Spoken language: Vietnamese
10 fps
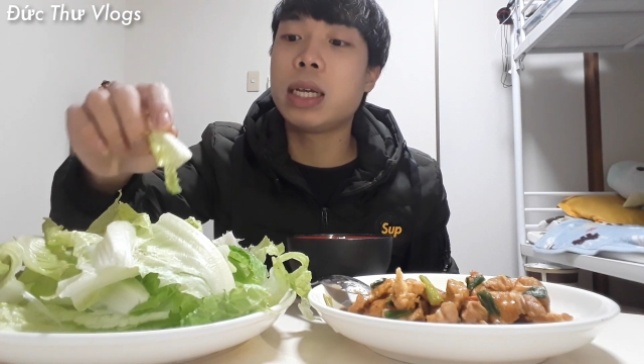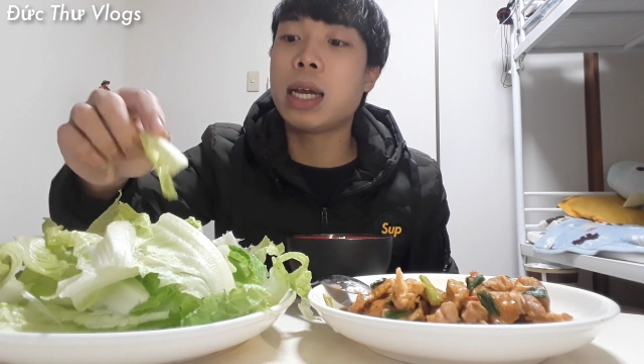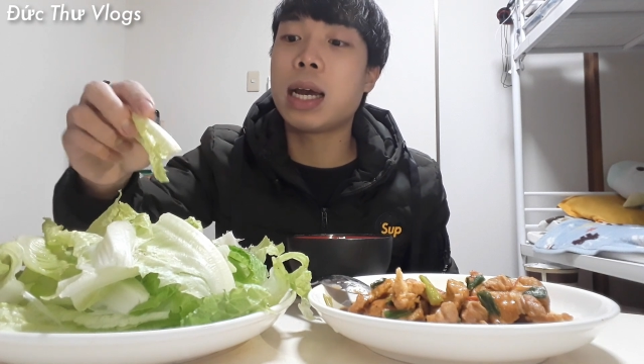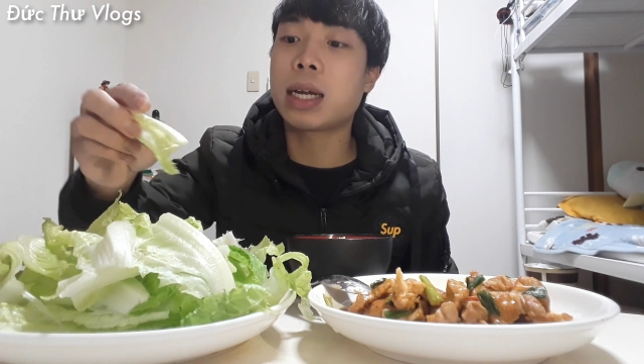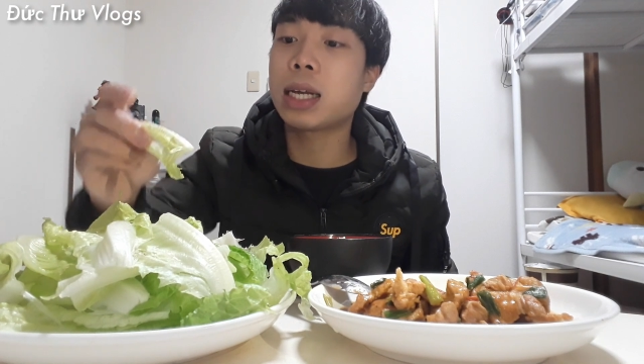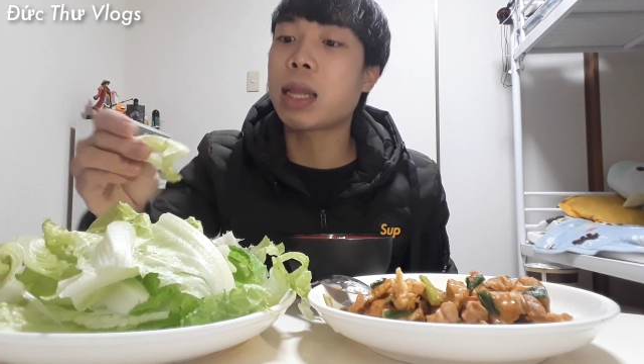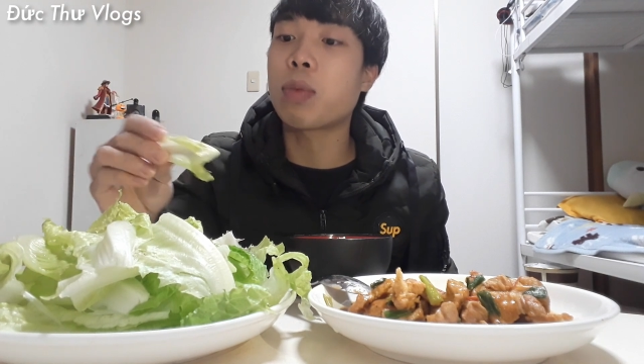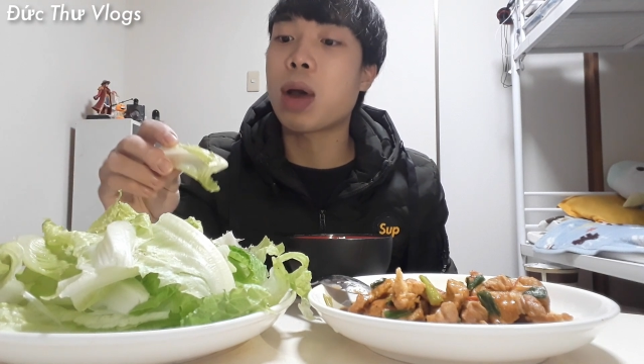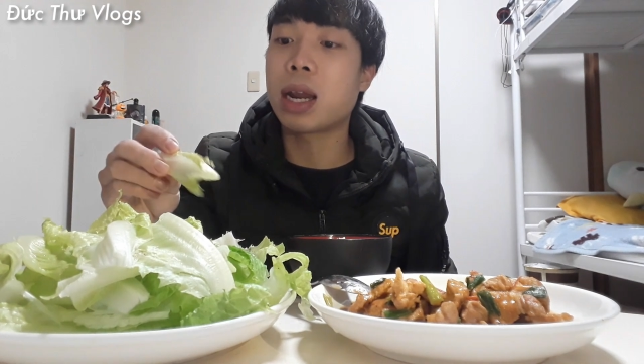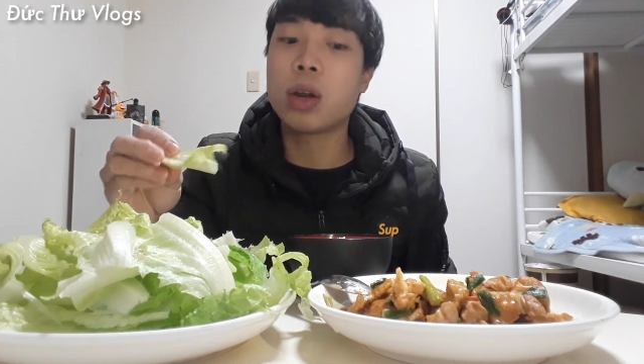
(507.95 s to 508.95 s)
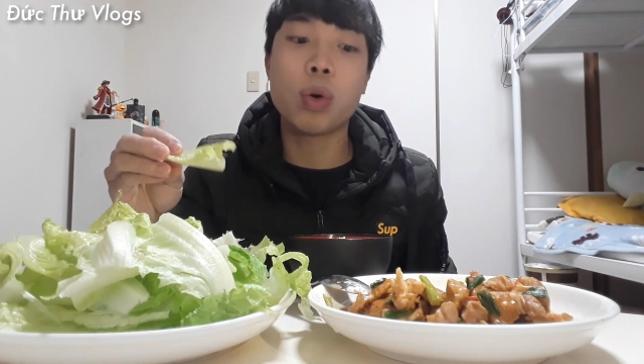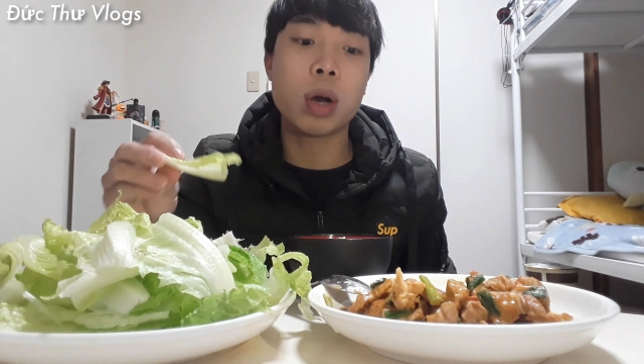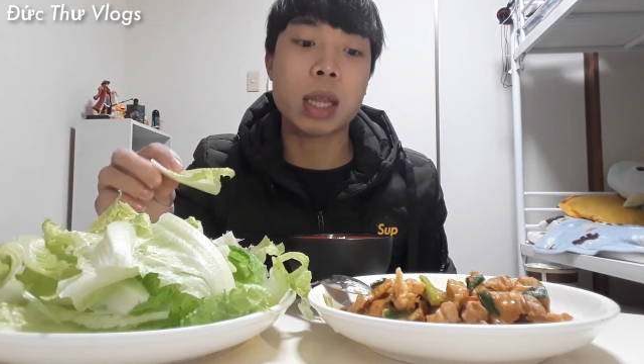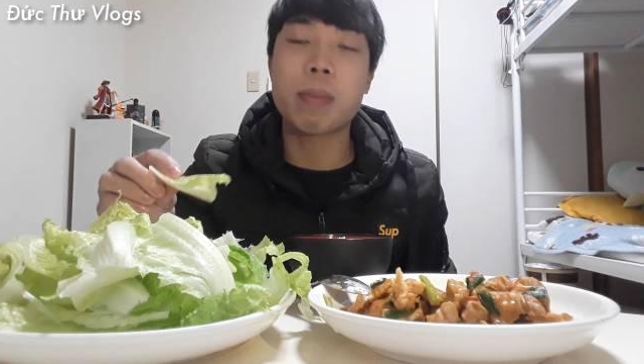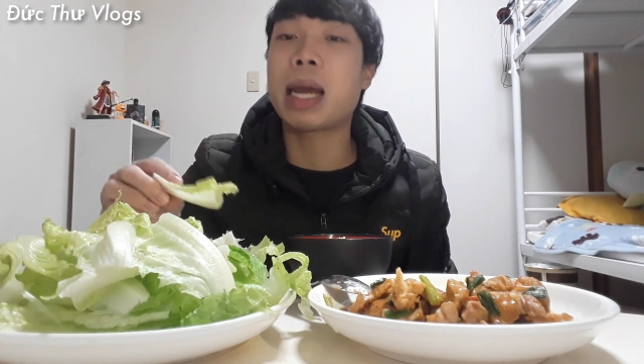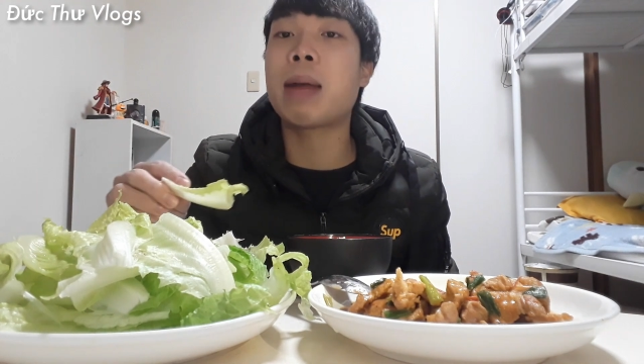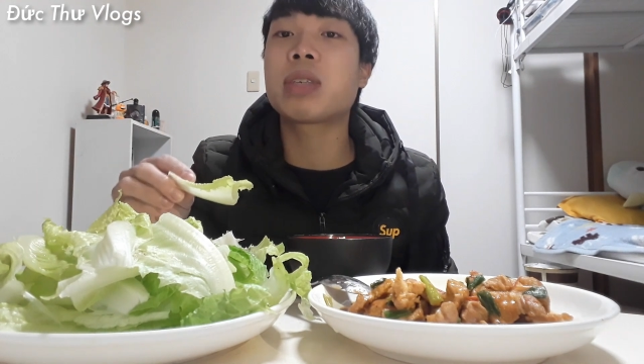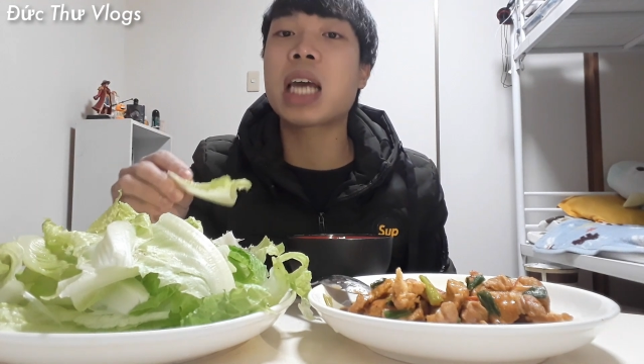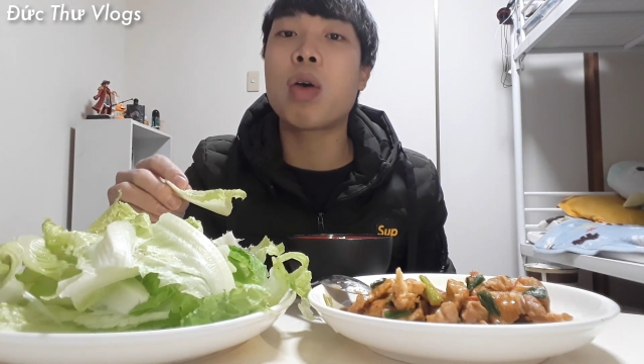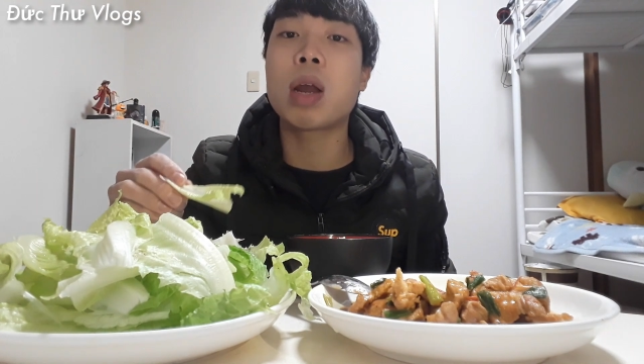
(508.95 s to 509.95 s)
thì cái tầm khoảng độ tầm này năm
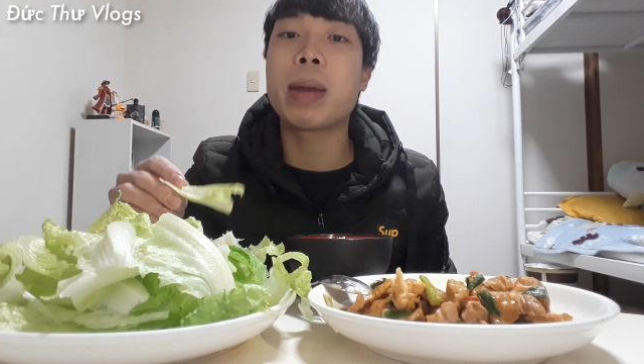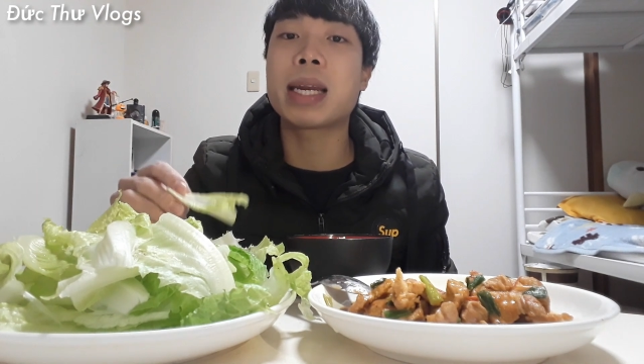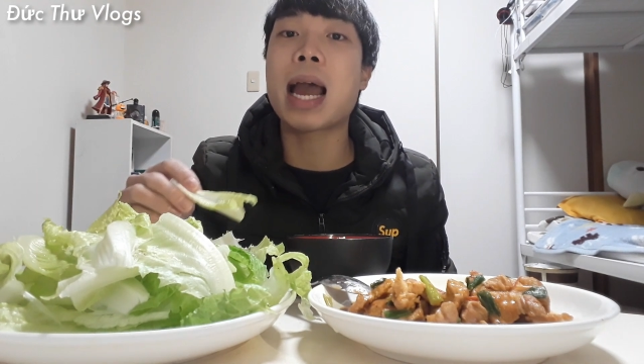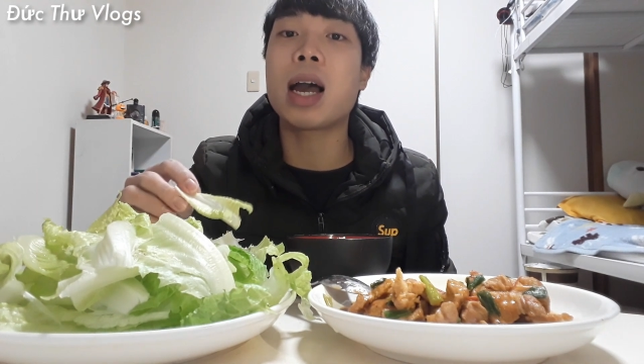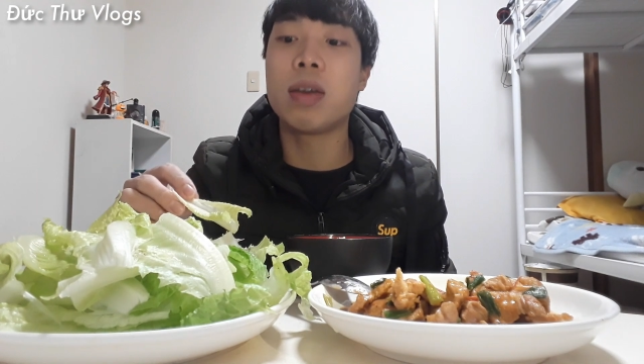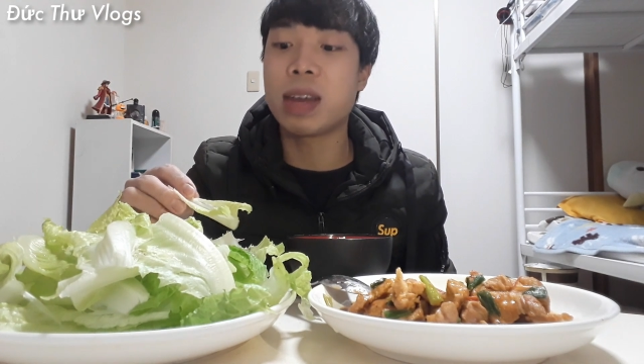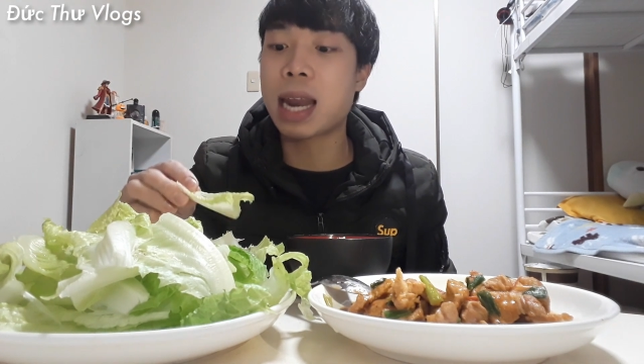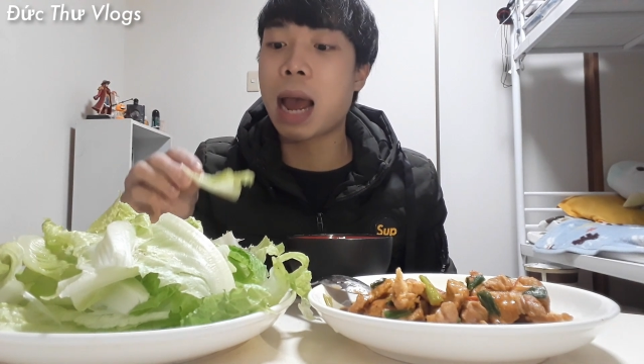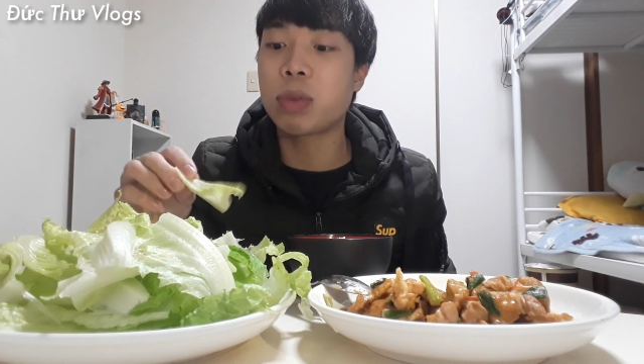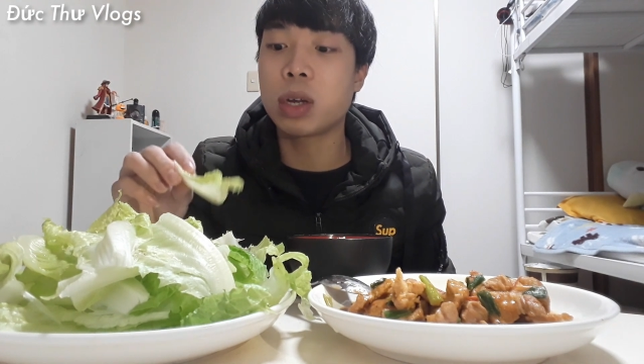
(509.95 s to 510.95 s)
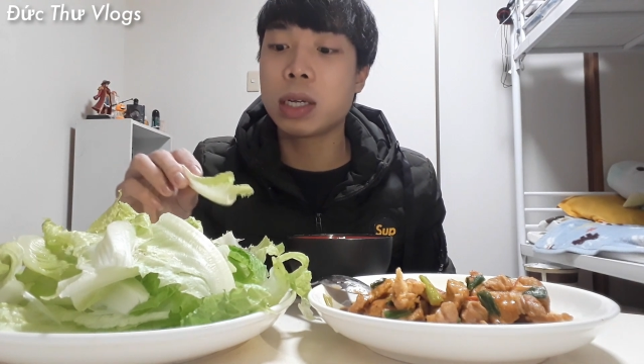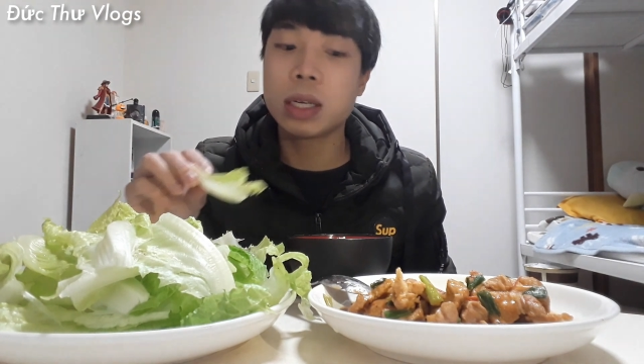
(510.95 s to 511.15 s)
sau là mình đang ở Việt Nam rồi.